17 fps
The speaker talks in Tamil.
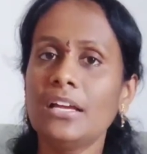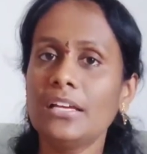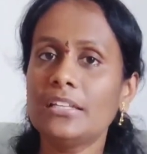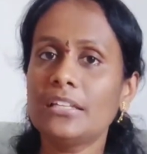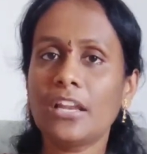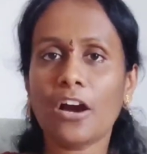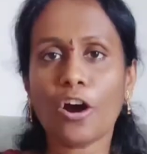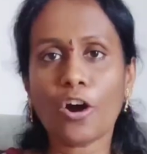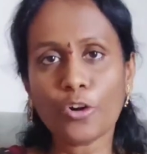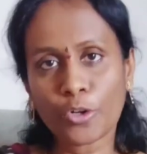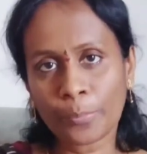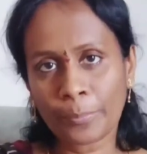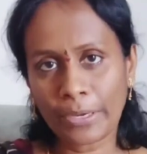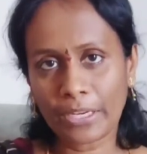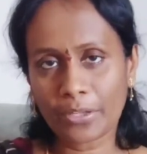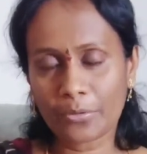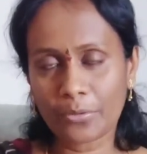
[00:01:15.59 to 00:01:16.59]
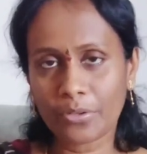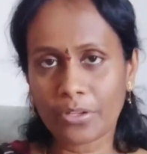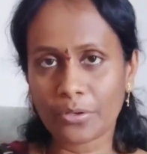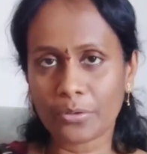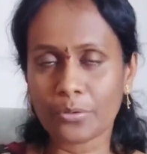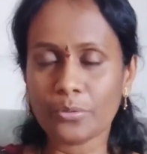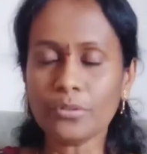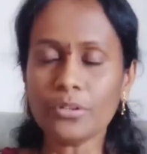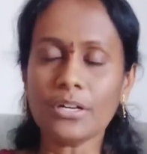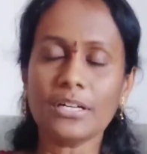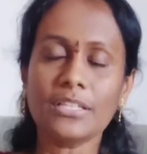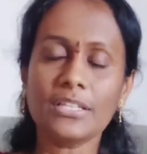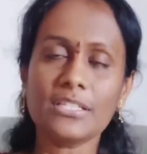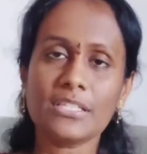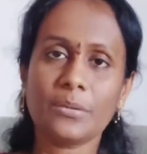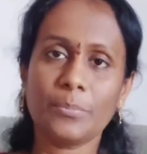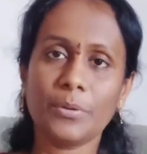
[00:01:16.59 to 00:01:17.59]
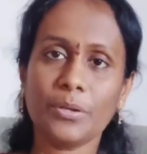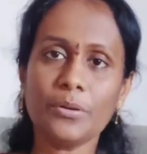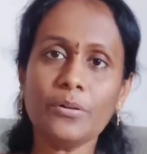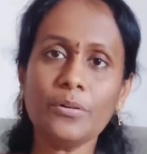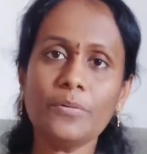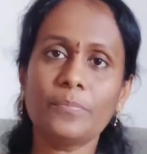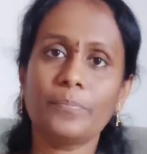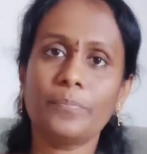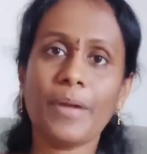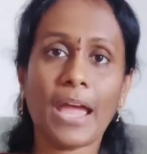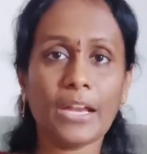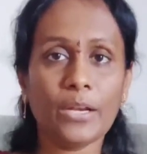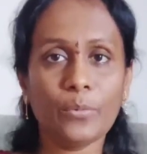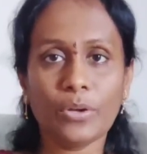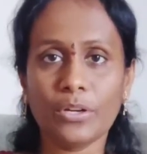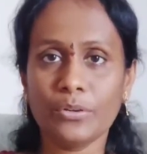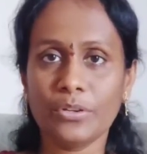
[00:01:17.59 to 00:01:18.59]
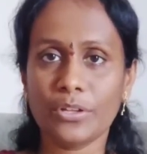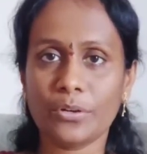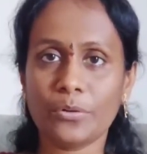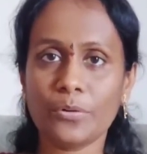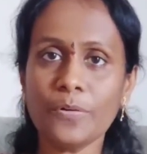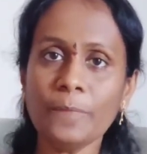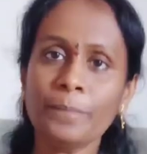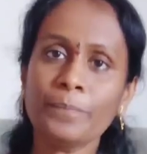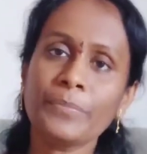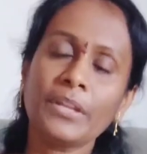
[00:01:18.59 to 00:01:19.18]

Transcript: இதில் ஆட்டோமேட்டிக்கும் இருக்கும் அதே சமயம் மேனுவலும் இருக்கும்